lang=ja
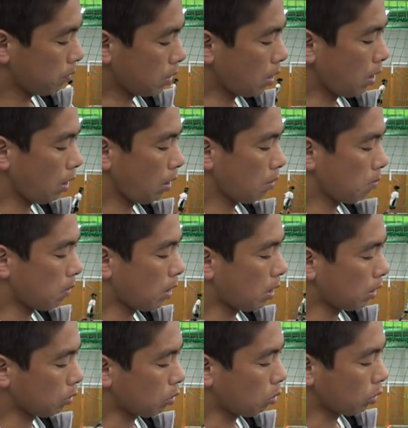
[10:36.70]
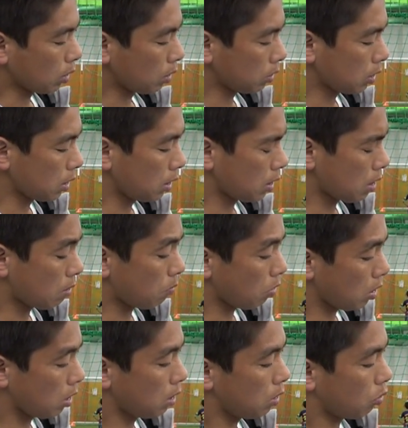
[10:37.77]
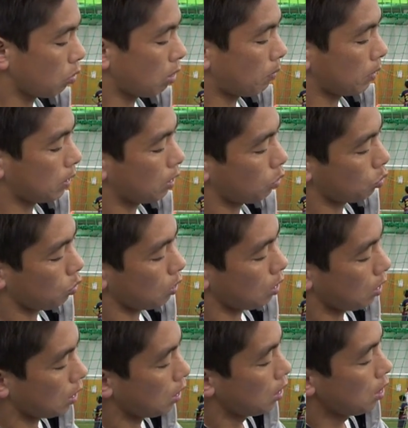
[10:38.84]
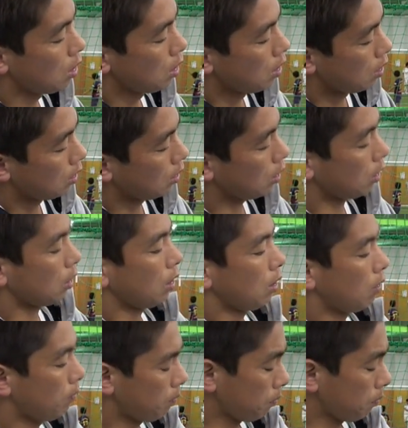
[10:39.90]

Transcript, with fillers: でまああとはお客さん側もねいろんなパターンの人いてねなんか